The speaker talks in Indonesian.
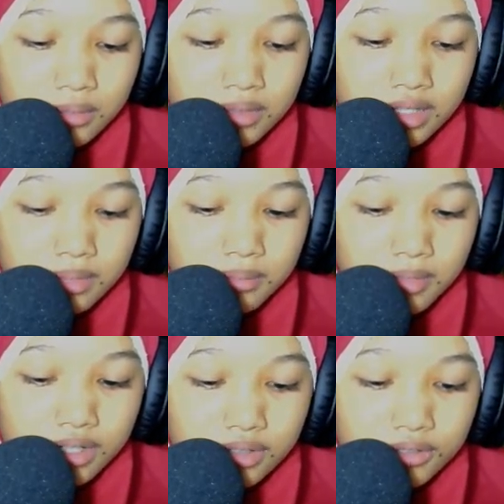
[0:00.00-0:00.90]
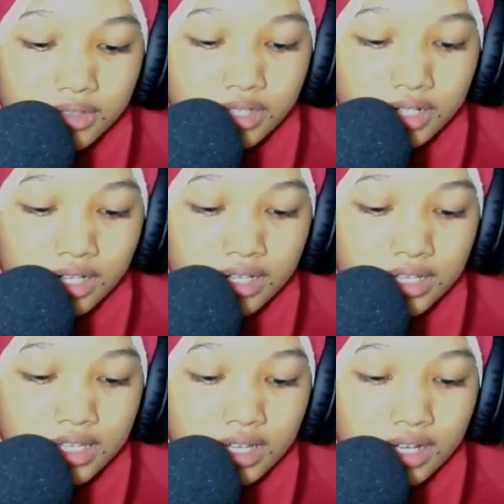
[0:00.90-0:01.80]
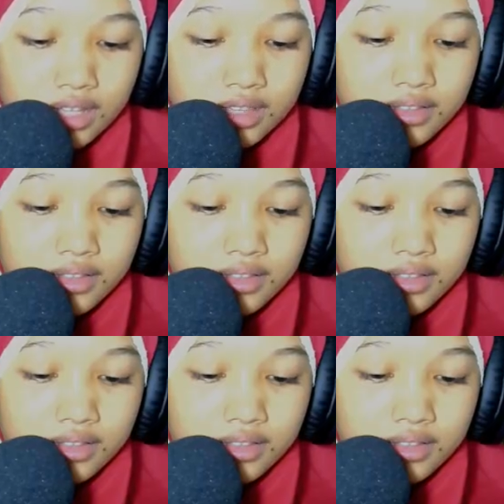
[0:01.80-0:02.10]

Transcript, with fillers: bikin mangkuk tanah liat.